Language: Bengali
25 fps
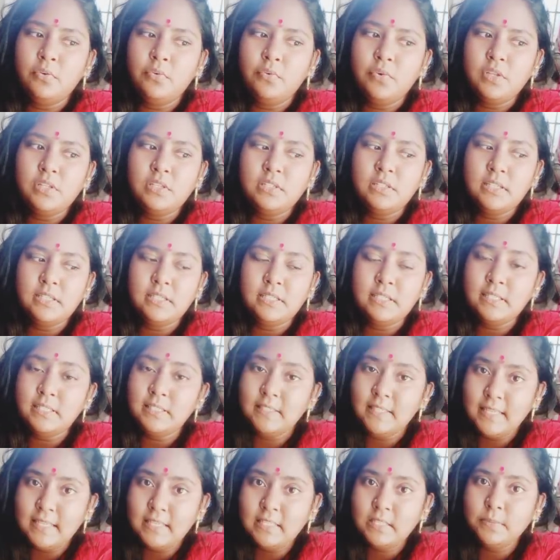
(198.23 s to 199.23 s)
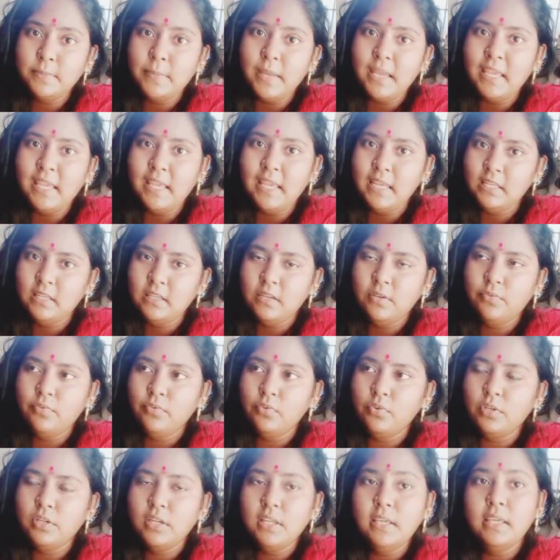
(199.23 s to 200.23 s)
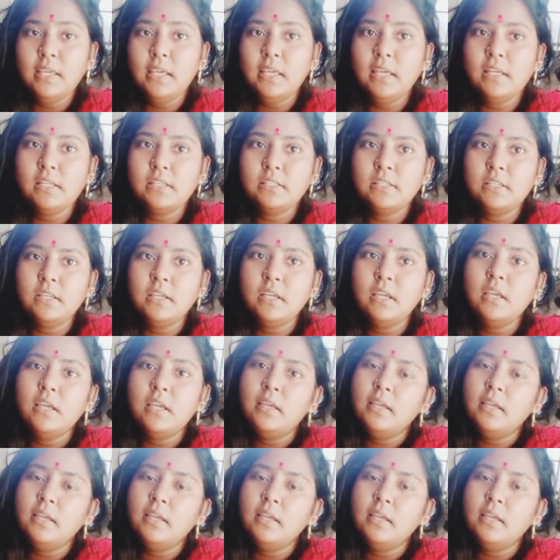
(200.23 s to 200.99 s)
ওয়ান সিক্সটি সিক্স বাই এইট্টি ফোর ঠিকই আছে